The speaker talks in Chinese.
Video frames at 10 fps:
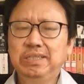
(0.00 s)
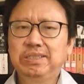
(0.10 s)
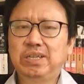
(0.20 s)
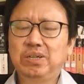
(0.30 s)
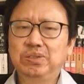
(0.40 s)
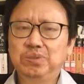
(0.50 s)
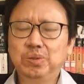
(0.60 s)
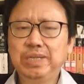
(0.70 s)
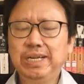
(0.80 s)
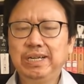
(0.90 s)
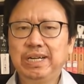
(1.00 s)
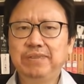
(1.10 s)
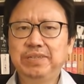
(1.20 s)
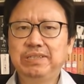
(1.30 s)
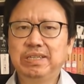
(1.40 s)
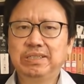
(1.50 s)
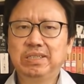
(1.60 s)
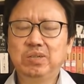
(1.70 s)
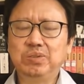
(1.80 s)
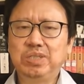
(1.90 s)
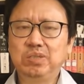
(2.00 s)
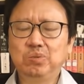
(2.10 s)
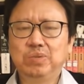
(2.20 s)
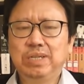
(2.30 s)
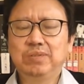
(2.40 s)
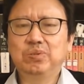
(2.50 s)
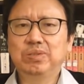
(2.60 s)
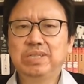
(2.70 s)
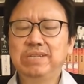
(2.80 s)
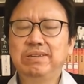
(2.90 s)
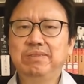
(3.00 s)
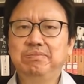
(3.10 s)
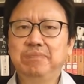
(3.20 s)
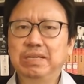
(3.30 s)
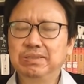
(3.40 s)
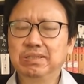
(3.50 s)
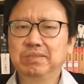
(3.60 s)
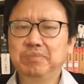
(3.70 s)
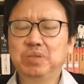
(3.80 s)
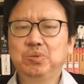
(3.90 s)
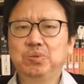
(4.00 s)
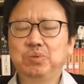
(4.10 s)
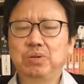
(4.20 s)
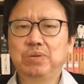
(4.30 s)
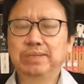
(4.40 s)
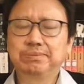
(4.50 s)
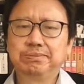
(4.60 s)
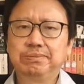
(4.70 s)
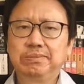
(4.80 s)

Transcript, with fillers: 到昨天还非常口气笃定的说金正没事，没有出状况。